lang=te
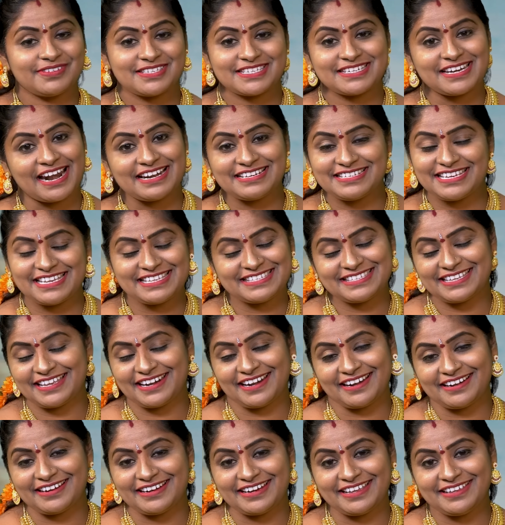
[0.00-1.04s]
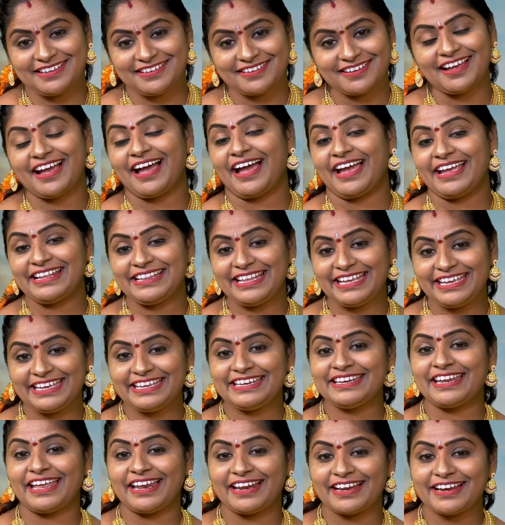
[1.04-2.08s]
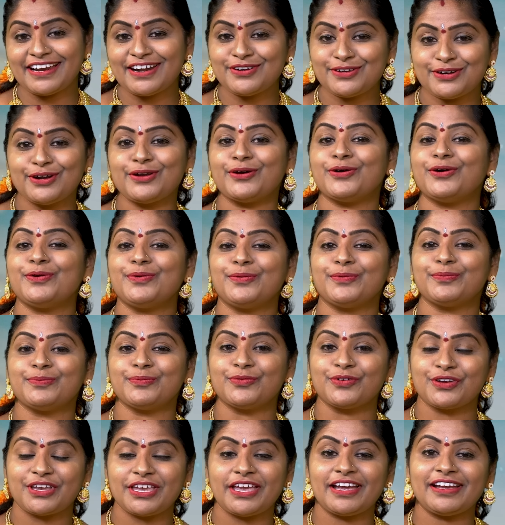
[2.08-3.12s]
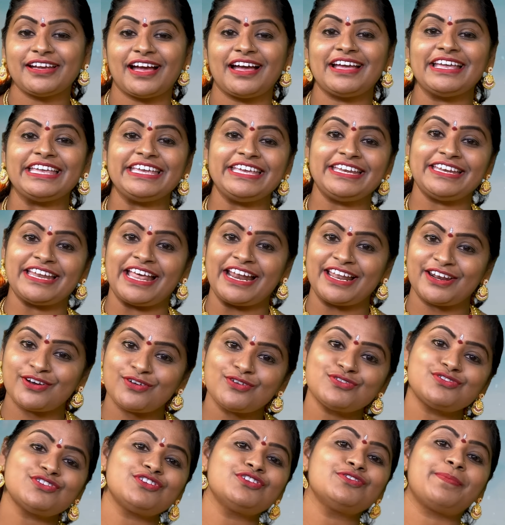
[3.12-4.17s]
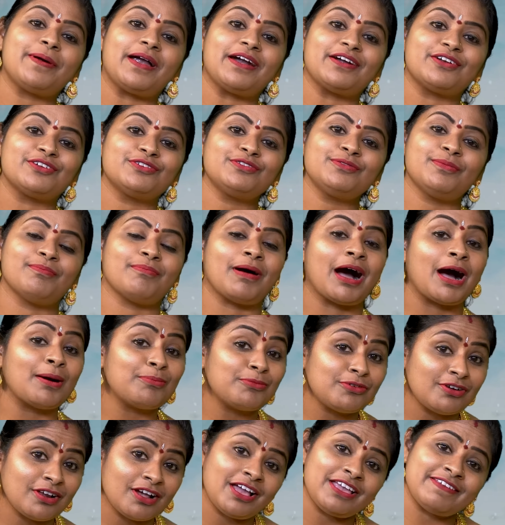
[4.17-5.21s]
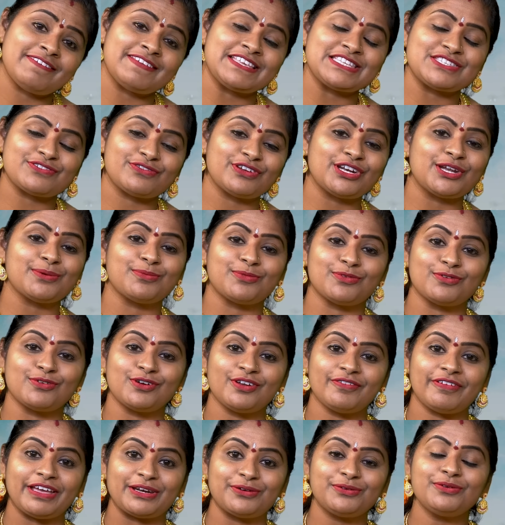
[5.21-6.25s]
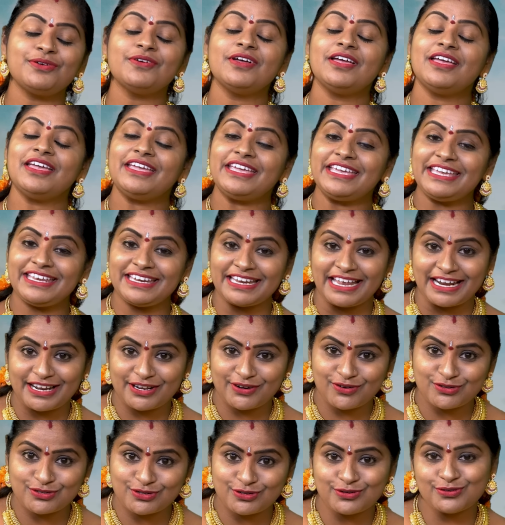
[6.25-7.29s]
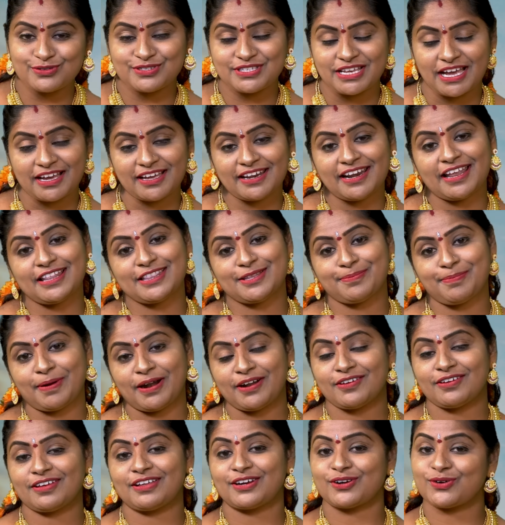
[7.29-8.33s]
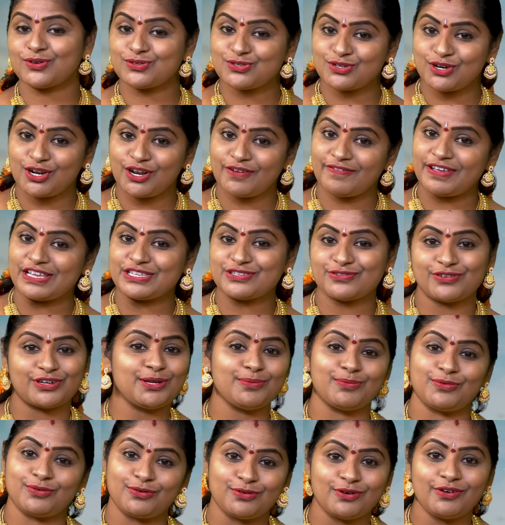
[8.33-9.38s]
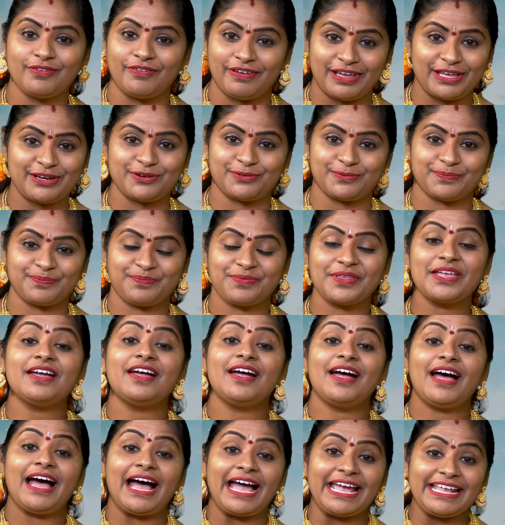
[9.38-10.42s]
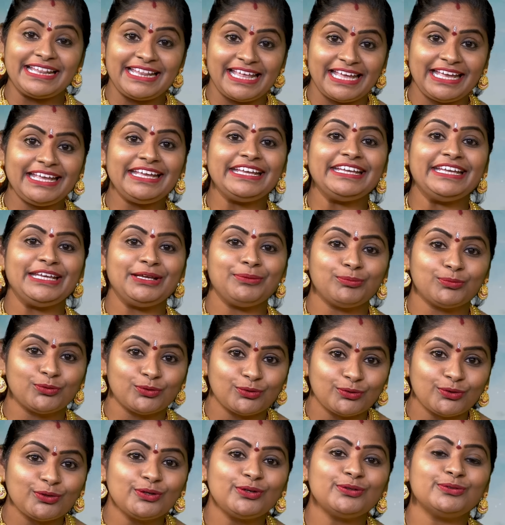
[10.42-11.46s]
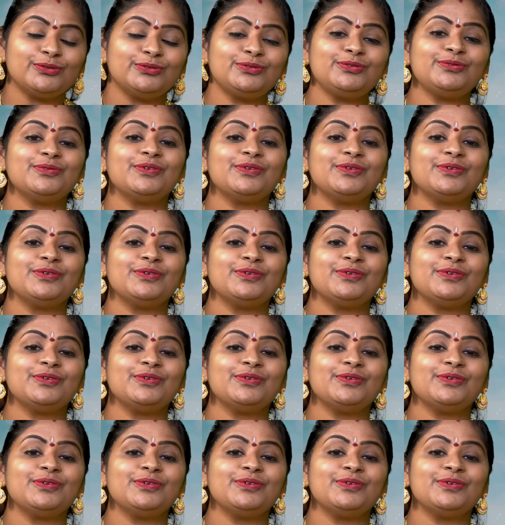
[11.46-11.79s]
స్టార్ట్ చేశారా అండి అయితే ఈ నెలగంటలో ముఖ్యంగా ఈ నెల రోజులు పాటు మామూలుగా వేసుకునే ముగ్గులు వేరు ఈ నెల రోజులు సంక్రాంతి పండుగ రోజుల్లో వేసుకునే ముగ్గులు వేరు అయితే ఈ ముగ్గులు